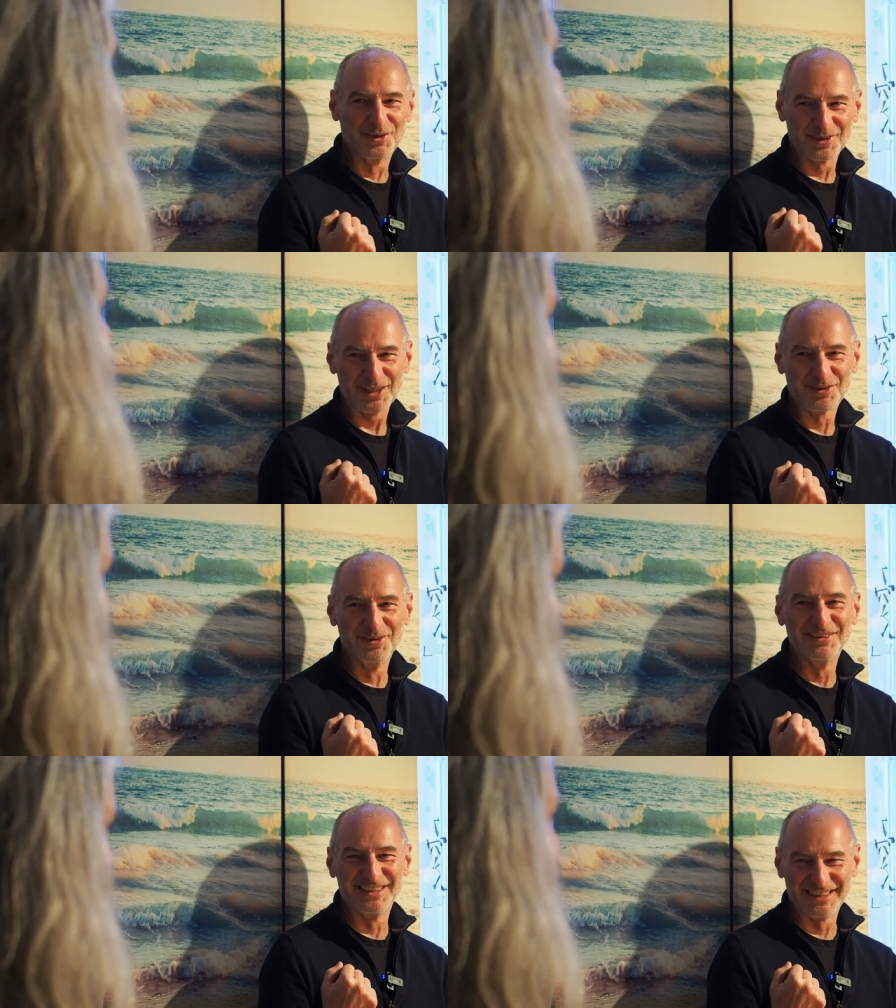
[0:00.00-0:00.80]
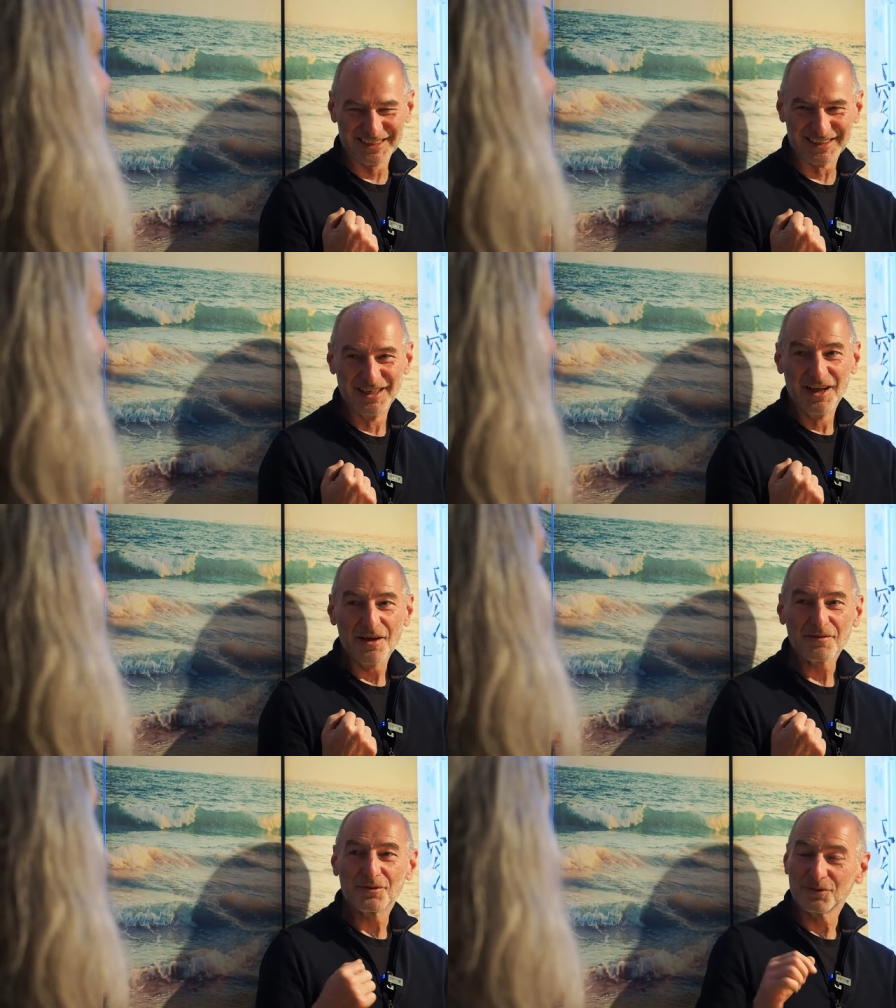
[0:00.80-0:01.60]
zu regulieren.
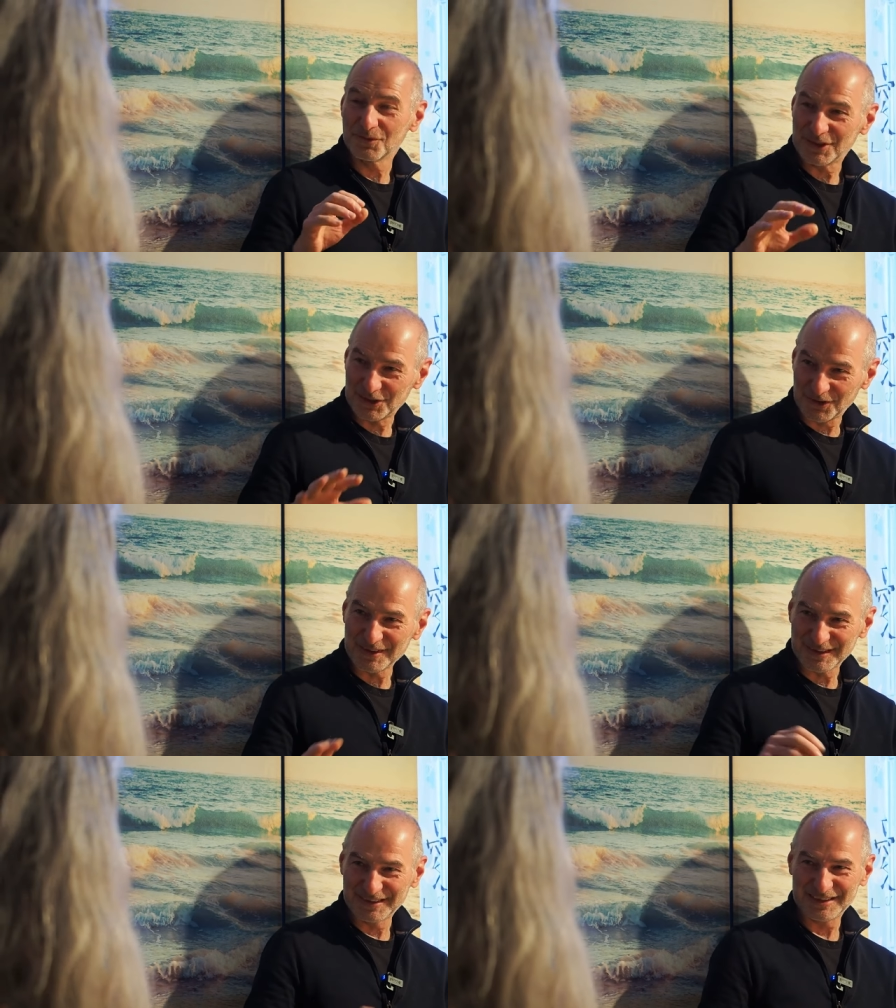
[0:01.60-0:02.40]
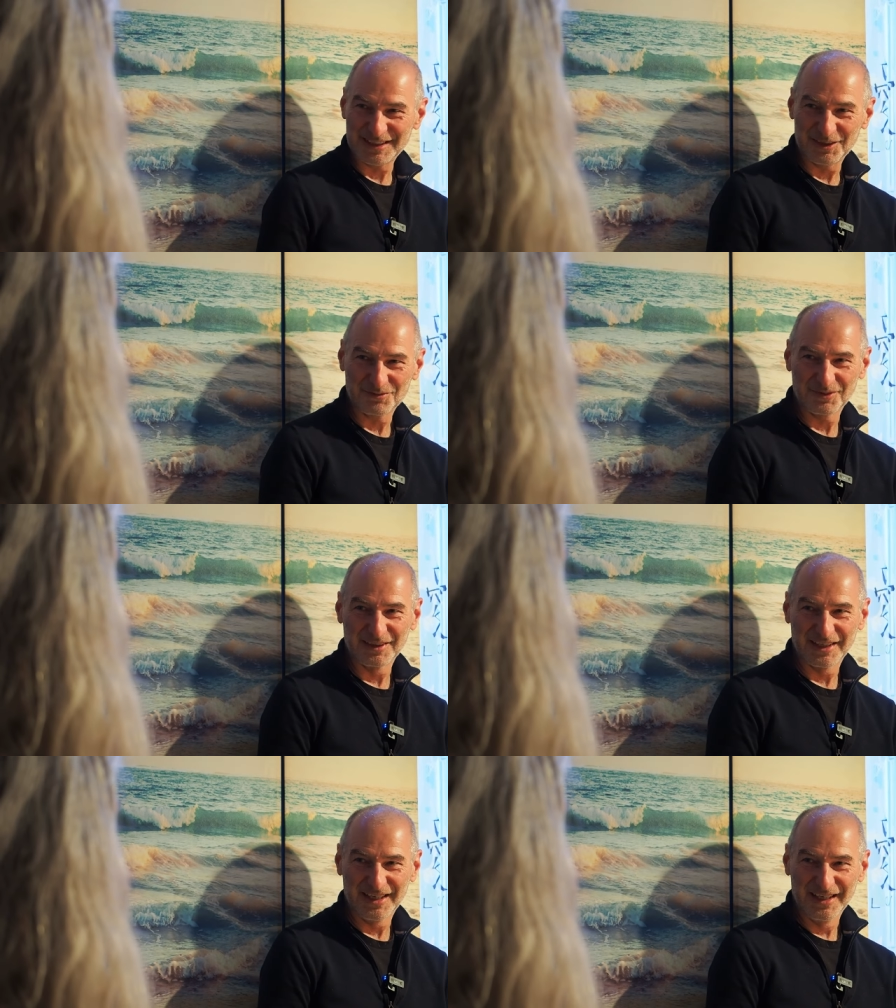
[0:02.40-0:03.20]
Und was ich ganz interessant
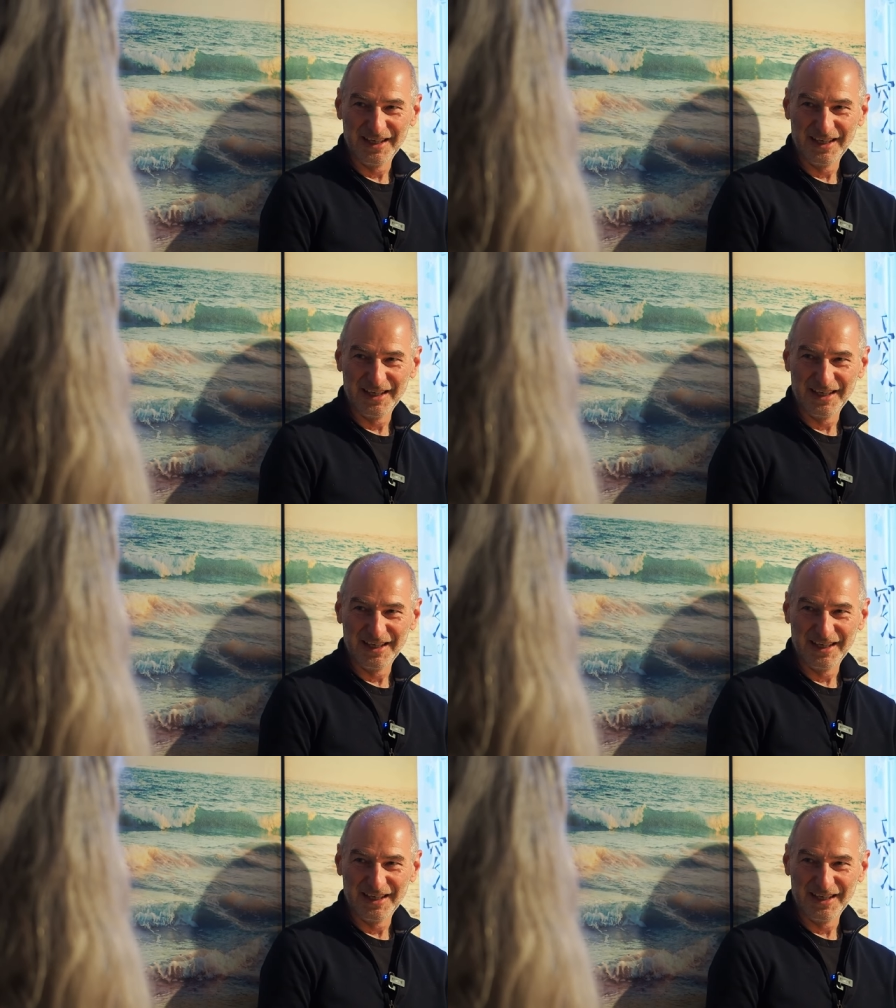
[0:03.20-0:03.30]
finde,